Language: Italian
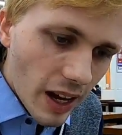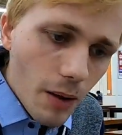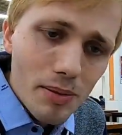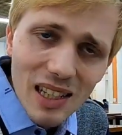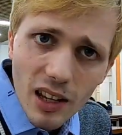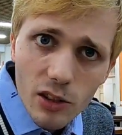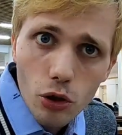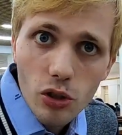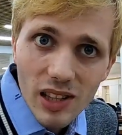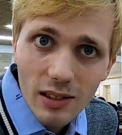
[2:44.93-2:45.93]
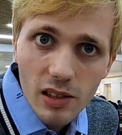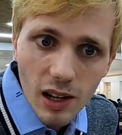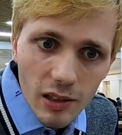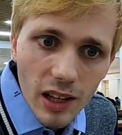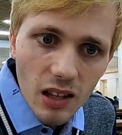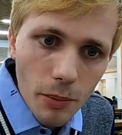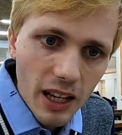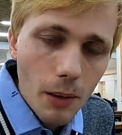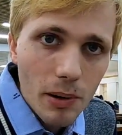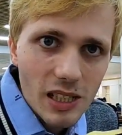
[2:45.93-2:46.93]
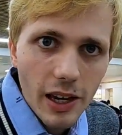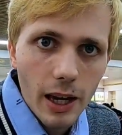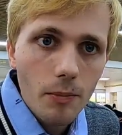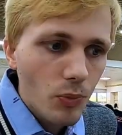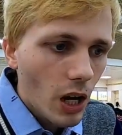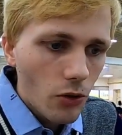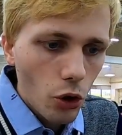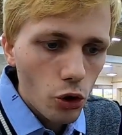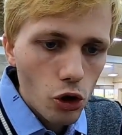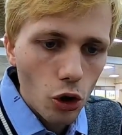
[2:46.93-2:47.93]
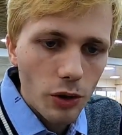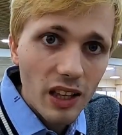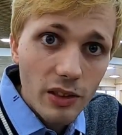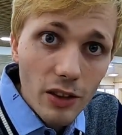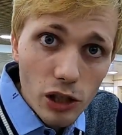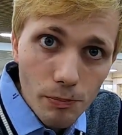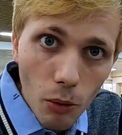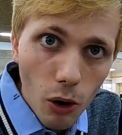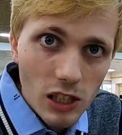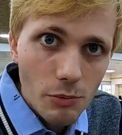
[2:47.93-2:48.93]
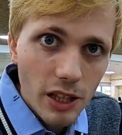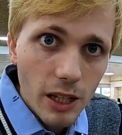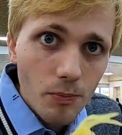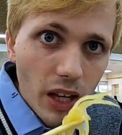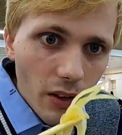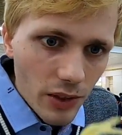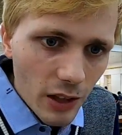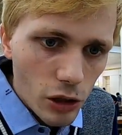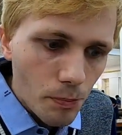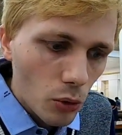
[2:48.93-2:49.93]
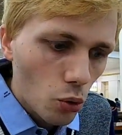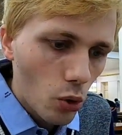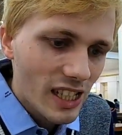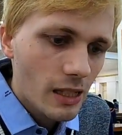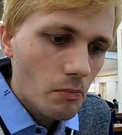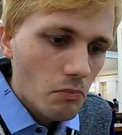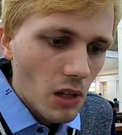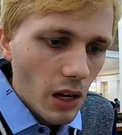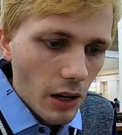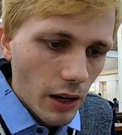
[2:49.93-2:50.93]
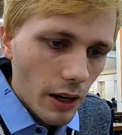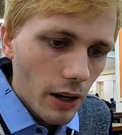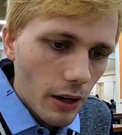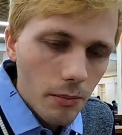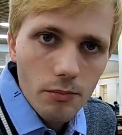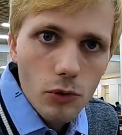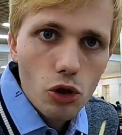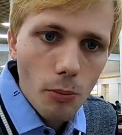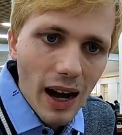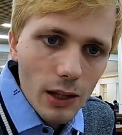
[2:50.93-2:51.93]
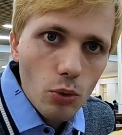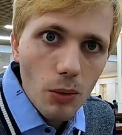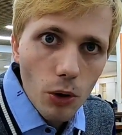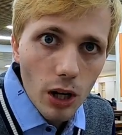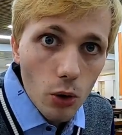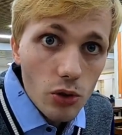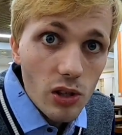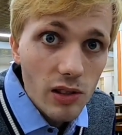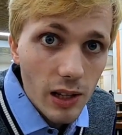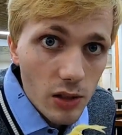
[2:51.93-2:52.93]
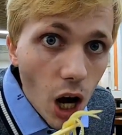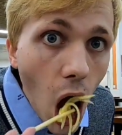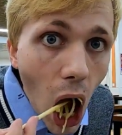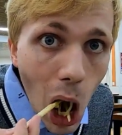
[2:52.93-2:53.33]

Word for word: E in pratica sono state saltate bene perché non sono né, né troppo morbide né troppo dure e insomma hanno una buona consistenza.